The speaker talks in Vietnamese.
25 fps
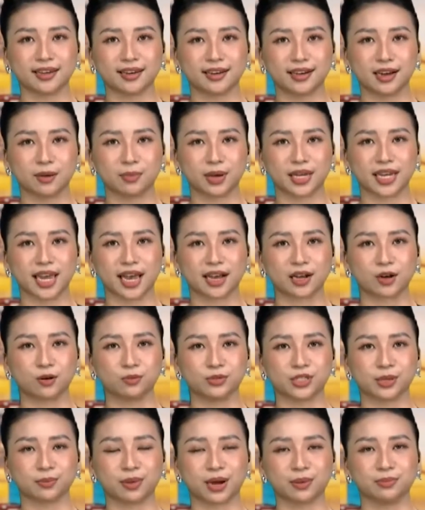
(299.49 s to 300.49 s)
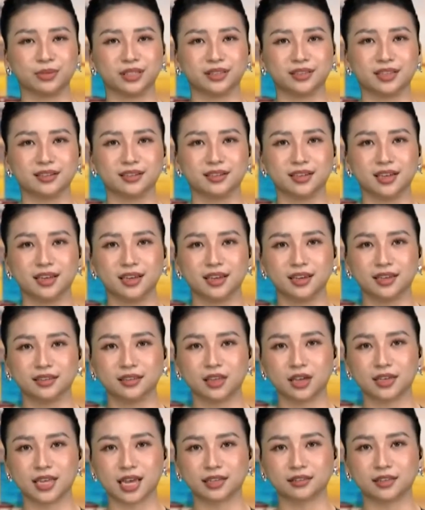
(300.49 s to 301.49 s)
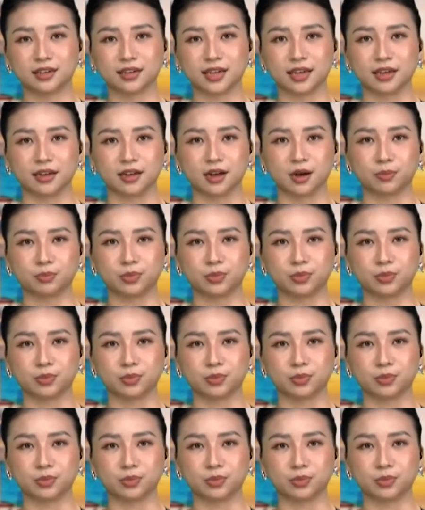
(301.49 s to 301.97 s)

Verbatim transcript: năm hai nghìn không trăm hai mươi tư. Thời gian thực hiện hợp